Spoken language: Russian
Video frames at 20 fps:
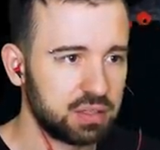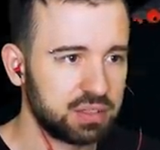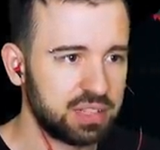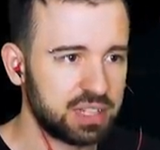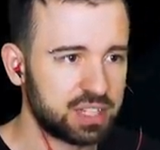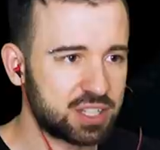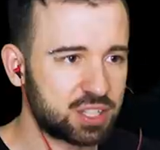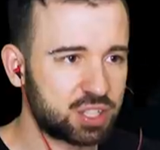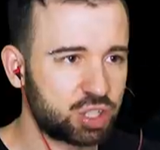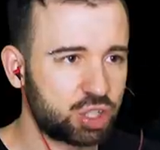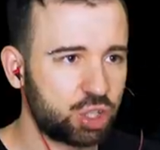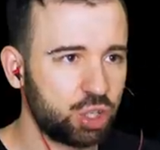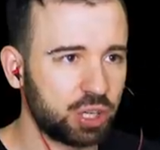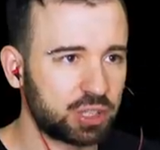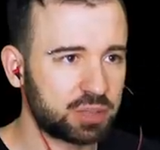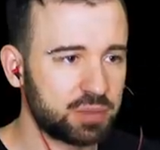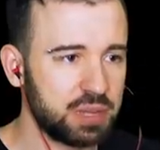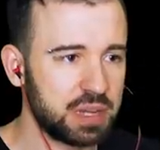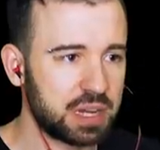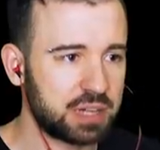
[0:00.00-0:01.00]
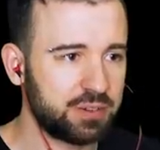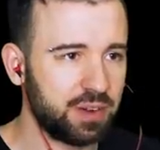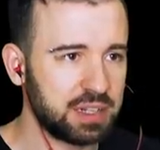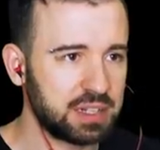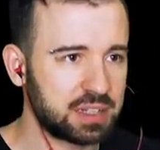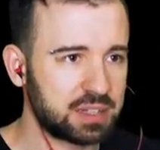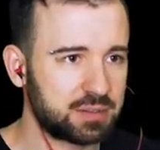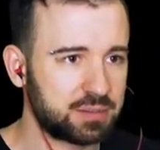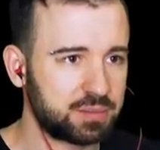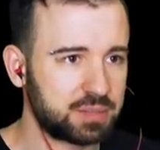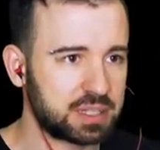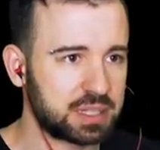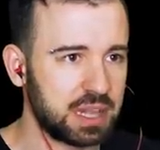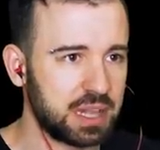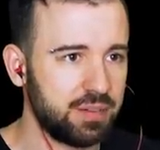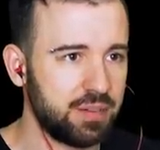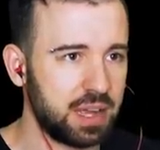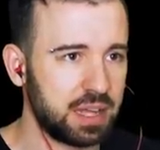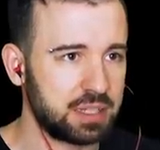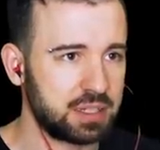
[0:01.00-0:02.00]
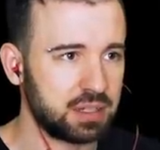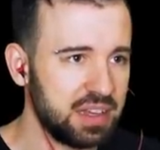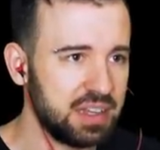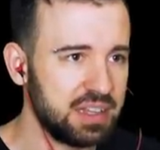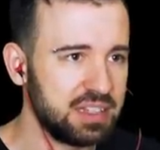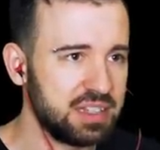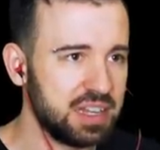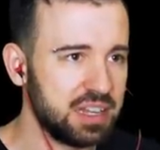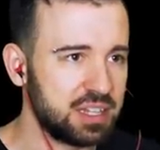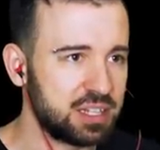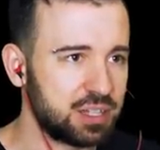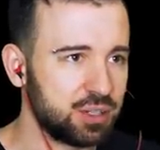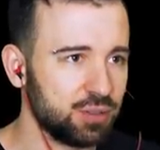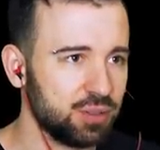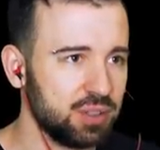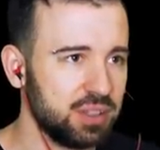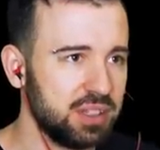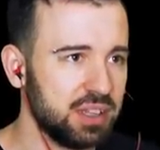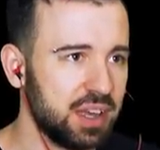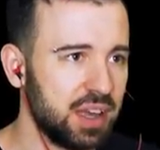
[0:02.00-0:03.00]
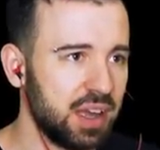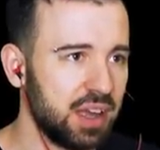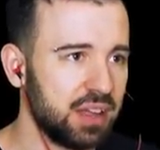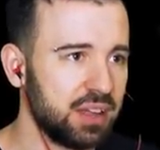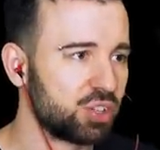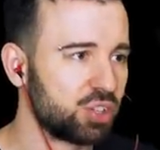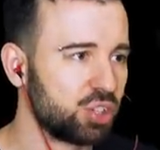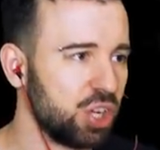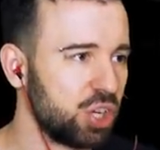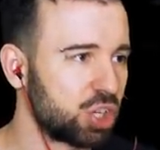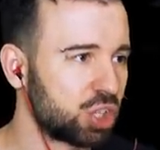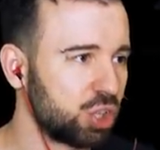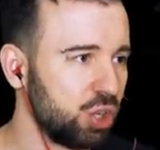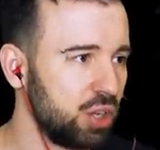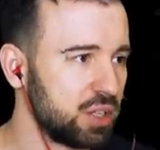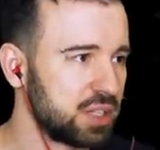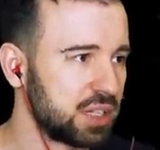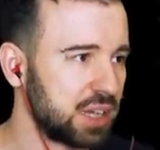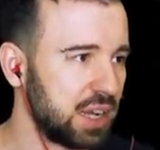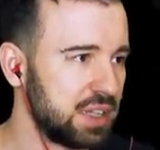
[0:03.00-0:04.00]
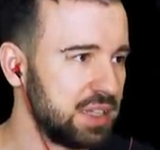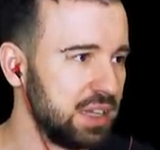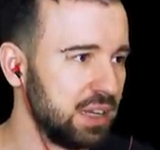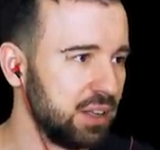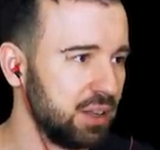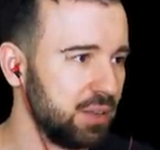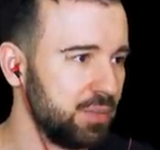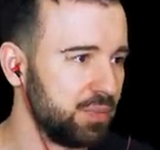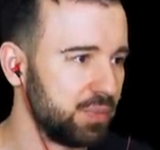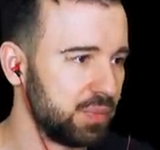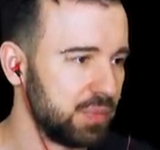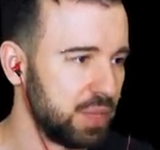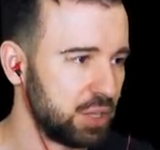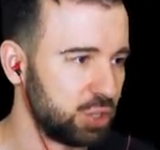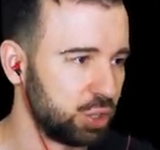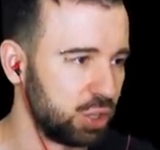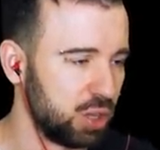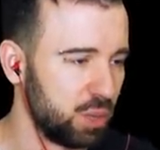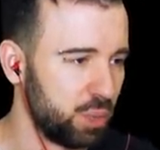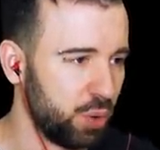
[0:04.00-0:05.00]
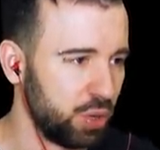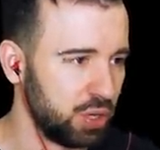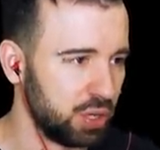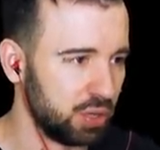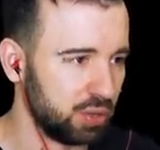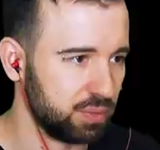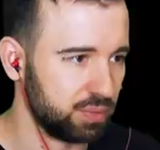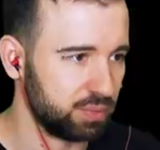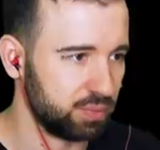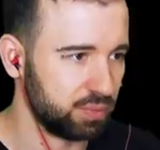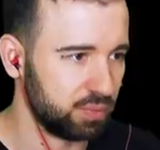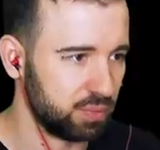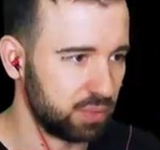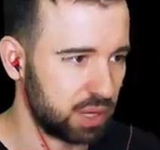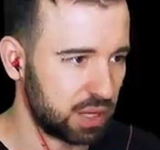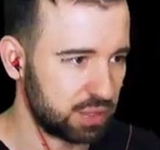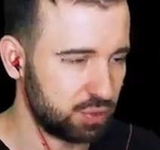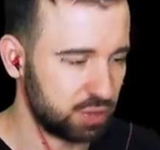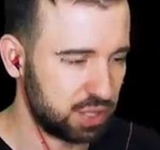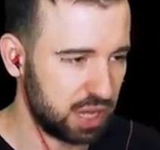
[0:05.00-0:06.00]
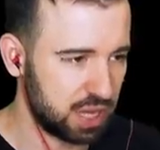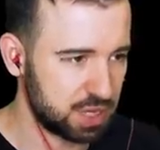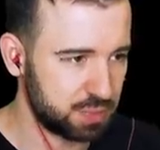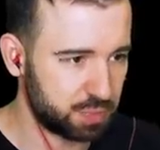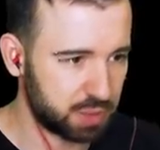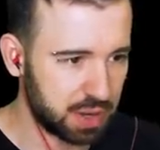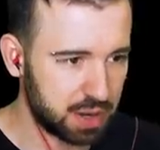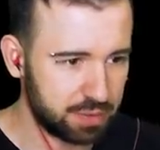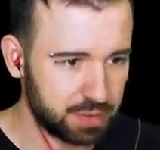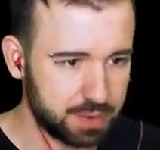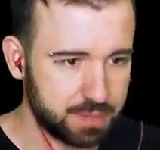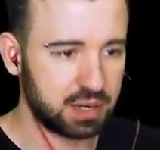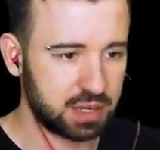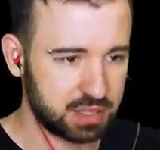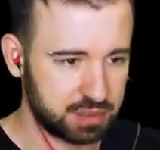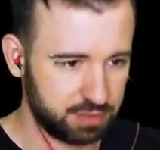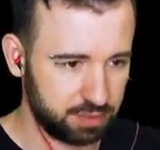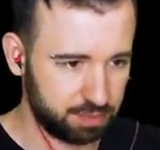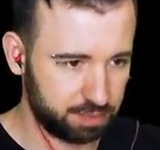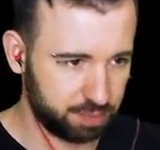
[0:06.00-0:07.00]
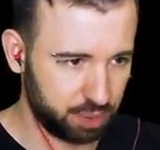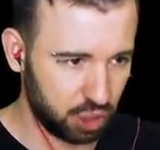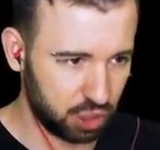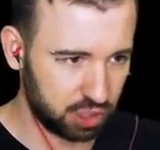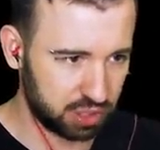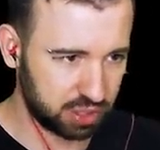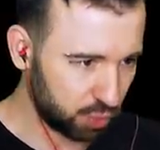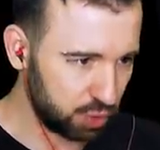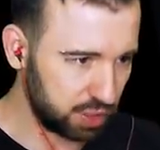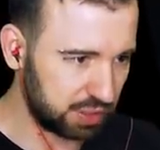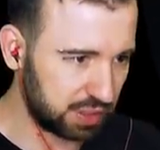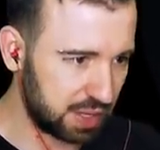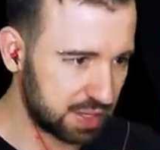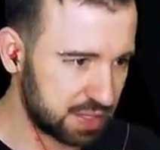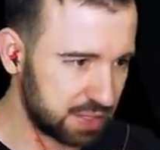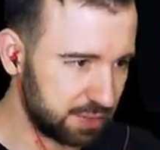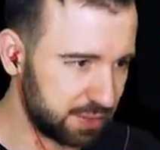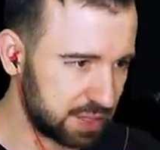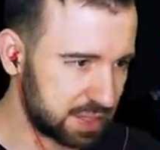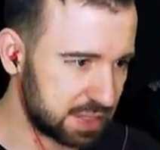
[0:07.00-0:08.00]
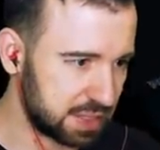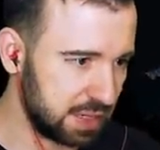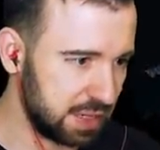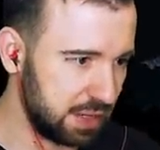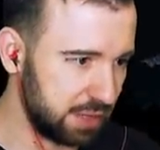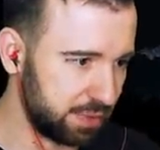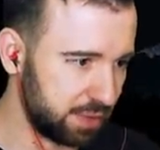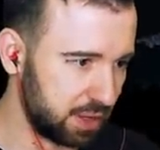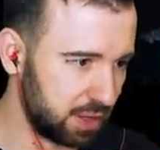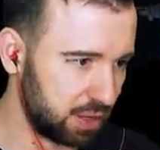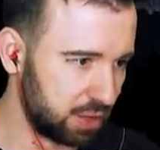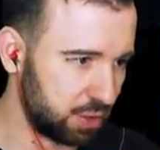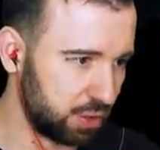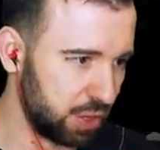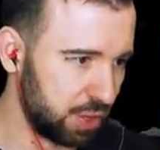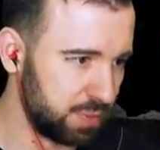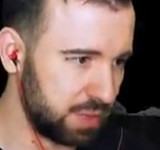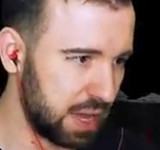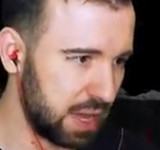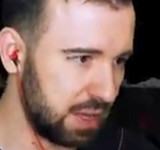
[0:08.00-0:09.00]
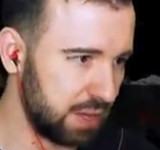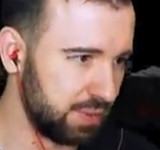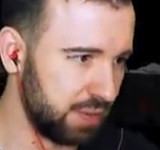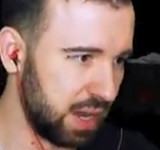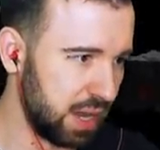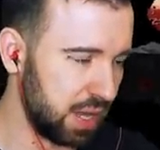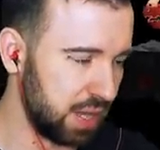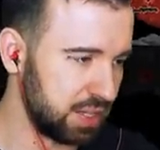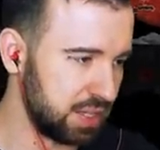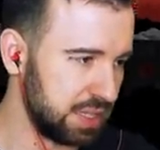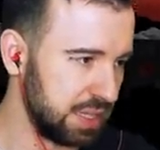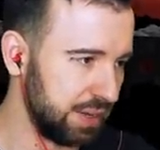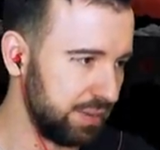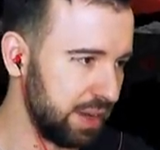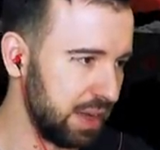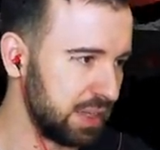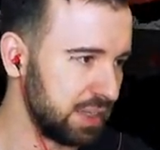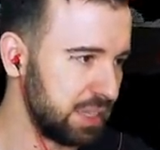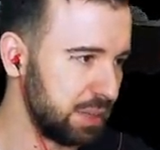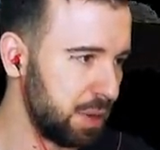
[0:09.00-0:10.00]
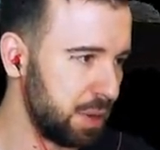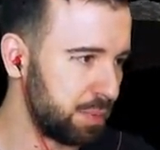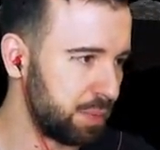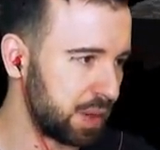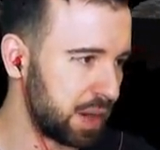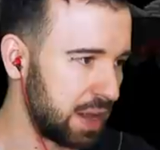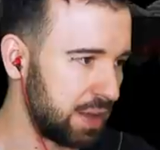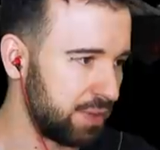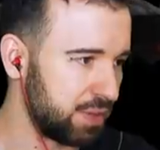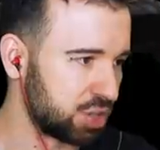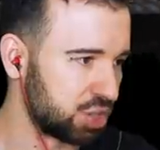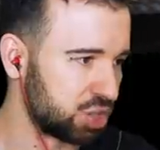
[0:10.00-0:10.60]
Да черт меня хватит целовать. Иди сюда. Жить что ли захотел? Я что-то не понял. Разве у тебя есть право? Разве бог унитазного слива, коим я являюсь, давал тебе право